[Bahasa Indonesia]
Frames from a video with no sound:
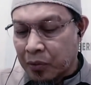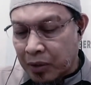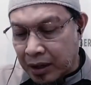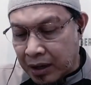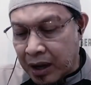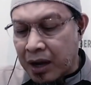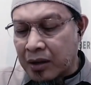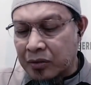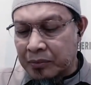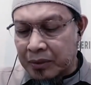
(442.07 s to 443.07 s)

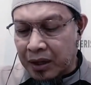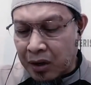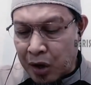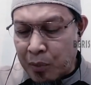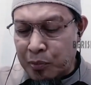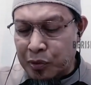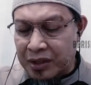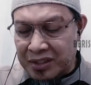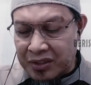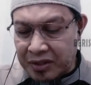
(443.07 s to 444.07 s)
وكانوا من قبل
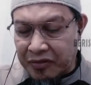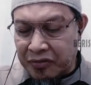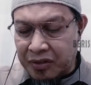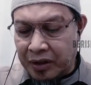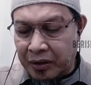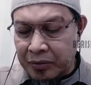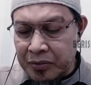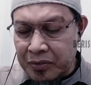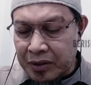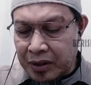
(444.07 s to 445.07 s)

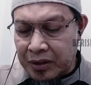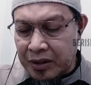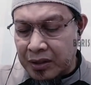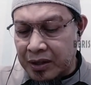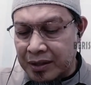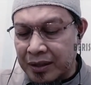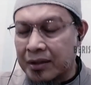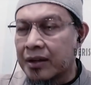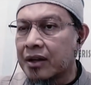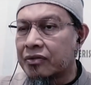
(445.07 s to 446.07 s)
يستفتحون على
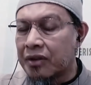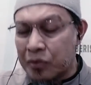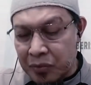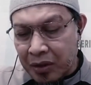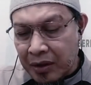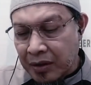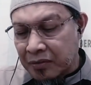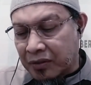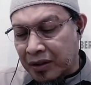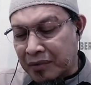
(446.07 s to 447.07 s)
الذين كفروا
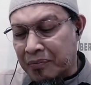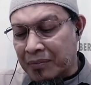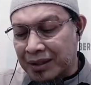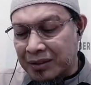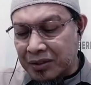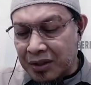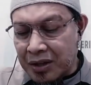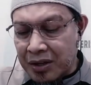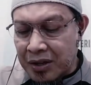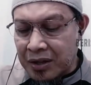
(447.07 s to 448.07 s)
فلما
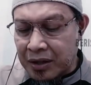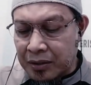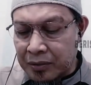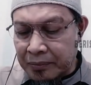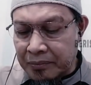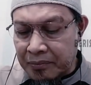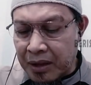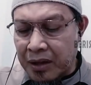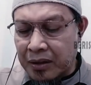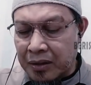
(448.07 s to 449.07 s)
جاءهم
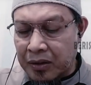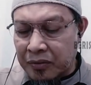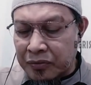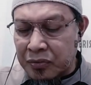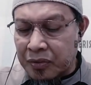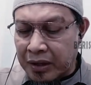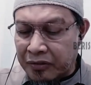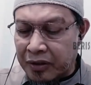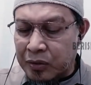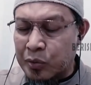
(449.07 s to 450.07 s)
ما عرفوا
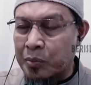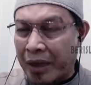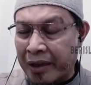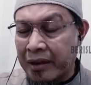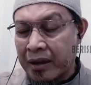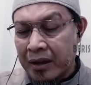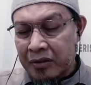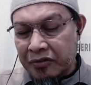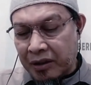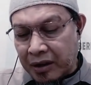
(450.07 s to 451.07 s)
كفروا به
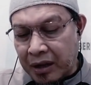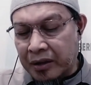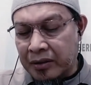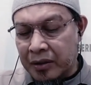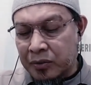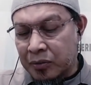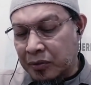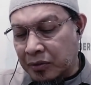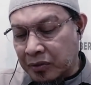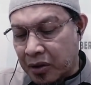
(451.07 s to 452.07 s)
فلعنة
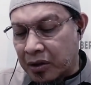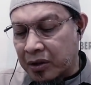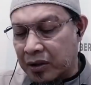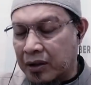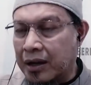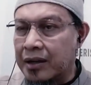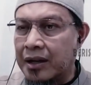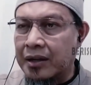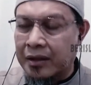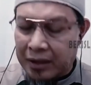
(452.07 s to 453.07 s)
الله
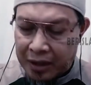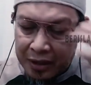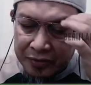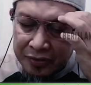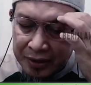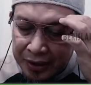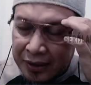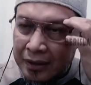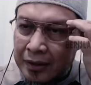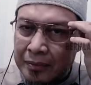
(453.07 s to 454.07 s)
على
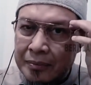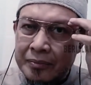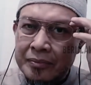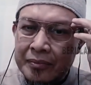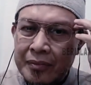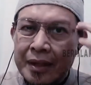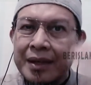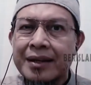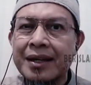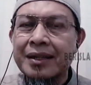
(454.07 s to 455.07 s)
الكافرين
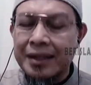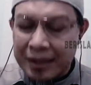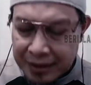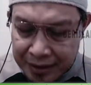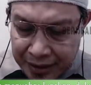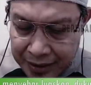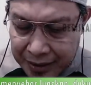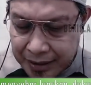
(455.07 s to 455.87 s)
dan ingatlah